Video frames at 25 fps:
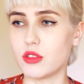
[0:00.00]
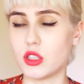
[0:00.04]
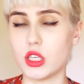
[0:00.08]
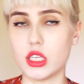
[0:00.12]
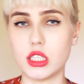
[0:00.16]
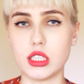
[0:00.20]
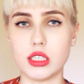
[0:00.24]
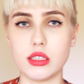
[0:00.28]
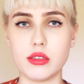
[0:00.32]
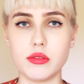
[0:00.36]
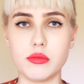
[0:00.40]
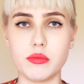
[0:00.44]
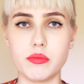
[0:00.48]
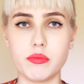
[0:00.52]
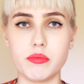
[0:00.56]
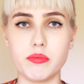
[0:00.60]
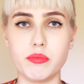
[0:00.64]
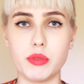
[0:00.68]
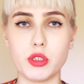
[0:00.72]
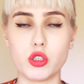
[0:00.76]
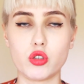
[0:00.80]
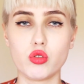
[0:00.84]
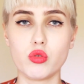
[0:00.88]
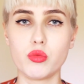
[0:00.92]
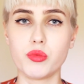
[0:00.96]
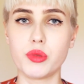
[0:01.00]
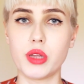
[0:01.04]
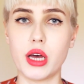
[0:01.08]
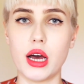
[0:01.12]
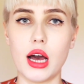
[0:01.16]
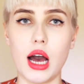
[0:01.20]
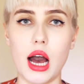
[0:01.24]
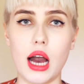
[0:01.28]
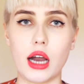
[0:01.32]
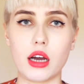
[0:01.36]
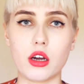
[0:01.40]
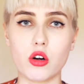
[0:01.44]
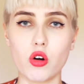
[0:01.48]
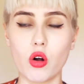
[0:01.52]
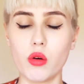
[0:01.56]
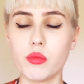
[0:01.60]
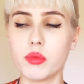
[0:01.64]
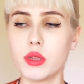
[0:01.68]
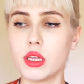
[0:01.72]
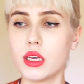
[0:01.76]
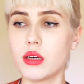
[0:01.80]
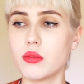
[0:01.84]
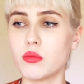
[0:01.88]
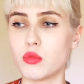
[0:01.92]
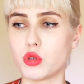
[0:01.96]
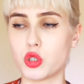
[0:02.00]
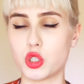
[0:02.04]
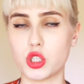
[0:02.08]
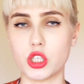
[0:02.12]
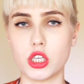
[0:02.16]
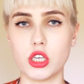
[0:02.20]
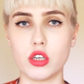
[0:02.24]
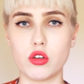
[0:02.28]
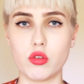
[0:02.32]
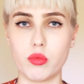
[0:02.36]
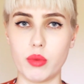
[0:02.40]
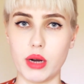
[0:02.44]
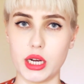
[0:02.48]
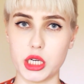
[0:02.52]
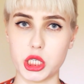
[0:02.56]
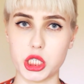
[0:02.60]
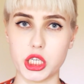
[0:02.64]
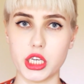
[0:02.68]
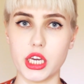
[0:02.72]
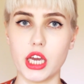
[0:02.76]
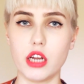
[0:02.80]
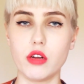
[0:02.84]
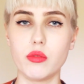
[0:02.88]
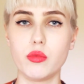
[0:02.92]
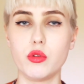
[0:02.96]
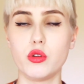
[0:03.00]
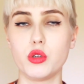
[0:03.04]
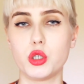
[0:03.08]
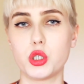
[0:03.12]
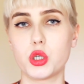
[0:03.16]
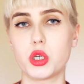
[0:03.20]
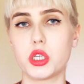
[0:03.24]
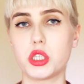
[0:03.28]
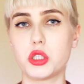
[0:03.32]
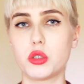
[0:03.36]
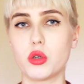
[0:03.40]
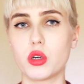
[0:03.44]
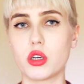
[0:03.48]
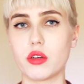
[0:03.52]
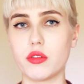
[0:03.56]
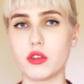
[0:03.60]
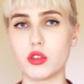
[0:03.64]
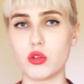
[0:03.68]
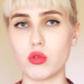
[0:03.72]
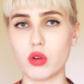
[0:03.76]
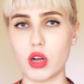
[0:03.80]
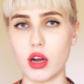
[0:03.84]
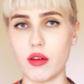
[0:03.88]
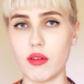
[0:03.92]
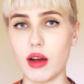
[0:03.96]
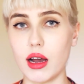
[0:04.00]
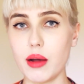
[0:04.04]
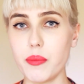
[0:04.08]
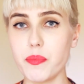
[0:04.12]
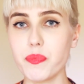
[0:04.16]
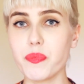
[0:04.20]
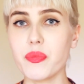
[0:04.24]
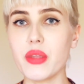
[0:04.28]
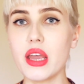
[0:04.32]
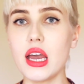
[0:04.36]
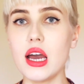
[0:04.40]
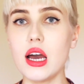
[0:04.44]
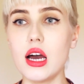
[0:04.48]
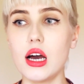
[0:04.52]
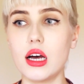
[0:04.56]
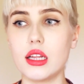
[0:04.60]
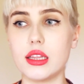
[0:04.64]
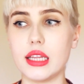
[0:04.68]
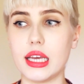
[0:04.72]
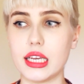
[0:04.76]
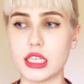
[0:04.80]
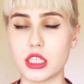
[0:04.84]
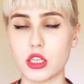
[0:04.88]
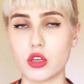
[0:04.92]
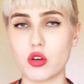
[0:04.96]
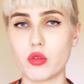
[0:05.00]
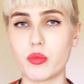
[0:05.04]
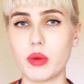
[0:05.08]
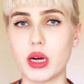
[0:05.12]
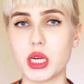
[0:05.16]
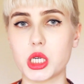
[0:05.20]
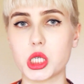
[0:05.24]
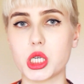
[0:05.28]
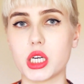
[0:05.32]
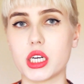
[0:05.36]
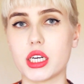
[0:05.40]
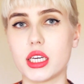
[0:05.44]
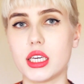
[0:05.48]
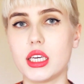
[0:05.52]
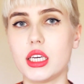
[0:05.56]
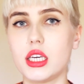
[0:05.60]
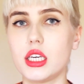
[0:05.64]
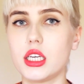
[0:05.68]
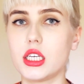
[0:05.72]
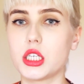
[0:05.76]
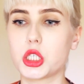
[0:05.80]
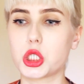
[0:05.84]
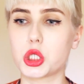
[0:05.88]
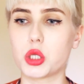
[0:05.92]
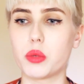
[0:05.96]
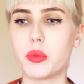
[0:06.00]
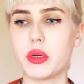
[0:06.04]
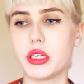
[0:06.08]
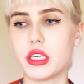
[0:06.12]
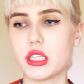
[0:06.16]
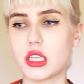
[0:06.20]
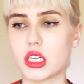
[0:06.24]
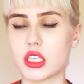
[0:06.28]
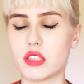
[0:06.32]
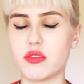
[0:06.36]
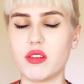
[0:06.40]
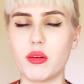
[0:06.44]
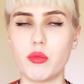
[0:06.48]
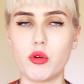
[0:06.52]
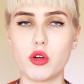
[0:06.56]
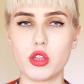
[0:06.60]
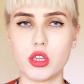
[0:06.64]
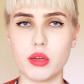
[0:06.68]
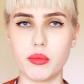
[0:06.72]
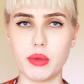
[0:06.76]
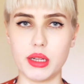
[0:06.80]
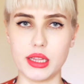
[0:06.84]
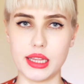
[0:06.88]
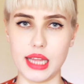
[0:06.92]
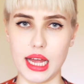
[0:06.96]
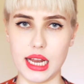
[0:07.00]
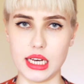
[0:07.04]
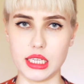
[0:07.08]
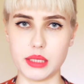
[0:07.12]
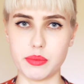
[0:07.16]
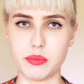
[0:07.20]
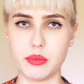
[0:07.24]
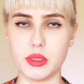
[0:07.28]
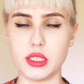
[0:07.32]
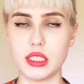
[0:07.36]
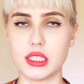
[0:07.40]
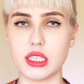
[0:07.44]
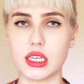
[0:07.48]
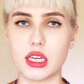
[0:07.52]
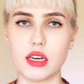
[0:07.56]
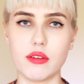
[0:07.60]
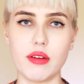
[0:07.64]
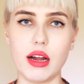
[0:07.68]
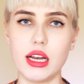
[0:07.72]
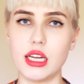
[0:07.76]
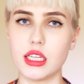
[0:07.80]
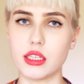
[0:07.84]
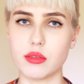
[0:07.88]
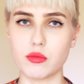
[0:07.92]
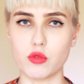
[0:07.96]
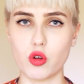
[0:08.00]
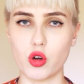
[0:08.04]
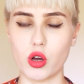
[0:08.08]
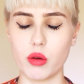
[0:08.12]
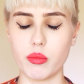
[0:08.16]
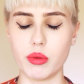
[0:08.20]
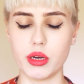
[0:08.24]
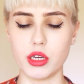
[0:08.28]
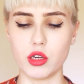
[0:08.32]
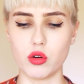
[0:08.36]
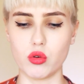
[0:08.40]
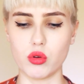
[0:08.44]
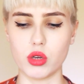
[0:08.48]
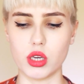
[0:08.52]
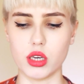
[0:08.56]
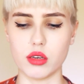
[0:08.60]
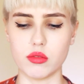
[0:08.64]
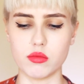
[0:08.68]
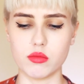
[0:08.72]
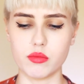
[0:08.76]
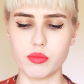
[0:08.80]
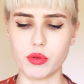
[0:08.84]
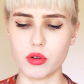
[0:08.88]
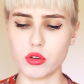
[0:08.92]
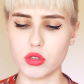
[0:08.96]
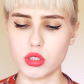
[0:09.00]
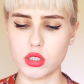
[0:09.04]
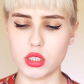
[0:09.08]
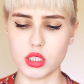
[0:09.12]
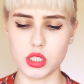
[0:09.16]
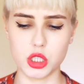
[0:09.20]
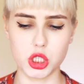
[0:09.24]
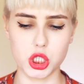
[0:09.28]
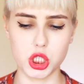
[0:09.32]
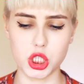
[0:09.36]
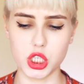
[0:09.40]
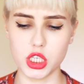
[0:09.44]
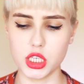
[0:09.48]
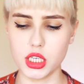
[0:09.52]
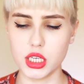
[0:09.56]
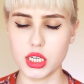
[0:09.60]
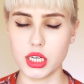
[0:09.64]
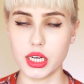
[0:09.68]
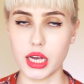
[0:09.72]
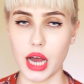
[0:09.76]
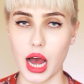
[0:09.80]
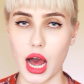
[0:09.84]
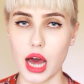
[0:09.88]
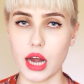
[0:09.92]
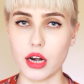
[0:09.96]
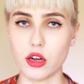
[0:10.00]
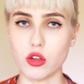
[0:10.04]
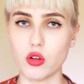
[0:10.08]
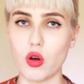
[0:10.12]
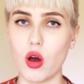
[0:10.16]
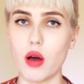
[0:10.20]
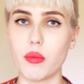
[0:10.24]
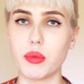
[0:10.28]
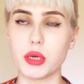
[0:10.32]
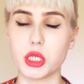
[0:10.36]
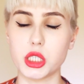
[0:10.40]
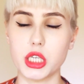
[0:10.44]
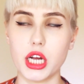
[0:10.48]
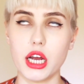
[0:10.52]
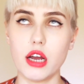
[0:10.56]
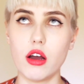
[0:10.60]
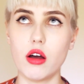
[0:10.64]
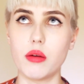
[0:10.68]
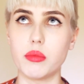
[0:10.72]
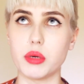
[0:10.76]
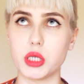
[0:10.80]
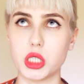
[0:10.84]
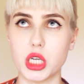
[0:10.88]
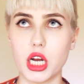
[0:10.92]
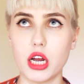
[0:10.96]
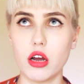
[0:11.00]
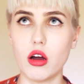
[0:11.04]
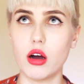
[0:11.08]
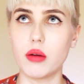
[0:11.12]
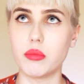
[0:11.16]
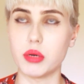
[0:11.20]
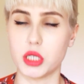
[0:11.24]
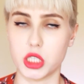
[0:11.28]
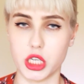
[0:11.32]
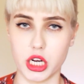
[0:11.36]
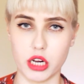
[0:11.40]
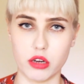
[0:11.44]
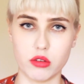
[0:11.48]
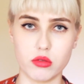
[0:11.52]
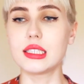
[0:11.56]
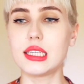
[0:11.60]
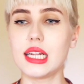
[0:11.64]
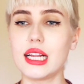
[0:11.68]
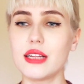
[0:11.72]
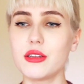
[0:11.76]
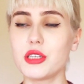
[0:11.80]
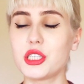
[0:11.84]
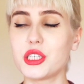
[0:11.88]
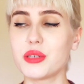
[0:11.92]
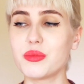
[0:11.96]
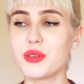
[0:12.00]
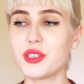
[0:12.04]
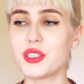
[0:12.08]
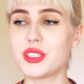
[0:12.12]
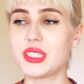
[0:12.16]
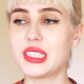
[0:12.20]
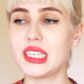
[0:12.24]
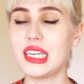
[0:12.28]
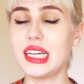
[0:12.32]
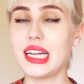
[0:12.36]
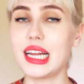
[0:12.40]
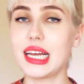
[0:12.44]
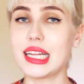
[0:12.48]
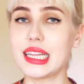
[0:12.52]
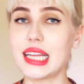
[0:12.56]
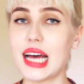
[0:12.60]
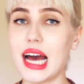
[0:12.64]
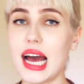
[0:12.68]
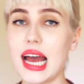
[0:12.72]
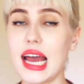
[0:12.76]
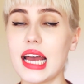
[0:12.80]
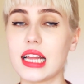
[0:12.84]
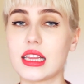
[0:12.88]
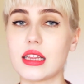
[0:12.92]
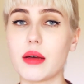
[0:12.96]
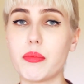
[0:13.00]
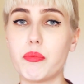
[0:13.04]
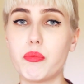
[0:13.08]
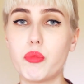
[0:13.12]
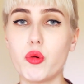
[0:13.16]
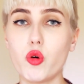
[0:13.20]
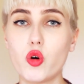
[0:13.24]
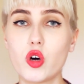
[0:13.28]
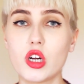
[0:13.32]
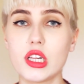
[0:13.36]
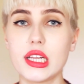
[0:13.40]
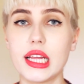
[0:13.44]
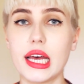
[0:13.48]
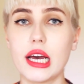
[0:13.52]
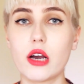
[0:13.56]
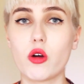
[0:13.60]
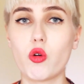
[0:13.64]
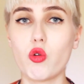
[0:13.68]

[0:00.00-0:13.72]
вот эти безумно огромные мужские рубашки? Я люблю еще расстегивать рукава на этих рубашках, и чтобы они так свободно болтались, и закрывали немного мои руки. Просто шик шикарно. Обожаю, обожаю, обожаю. Следующая моя стильная, да, это пухлые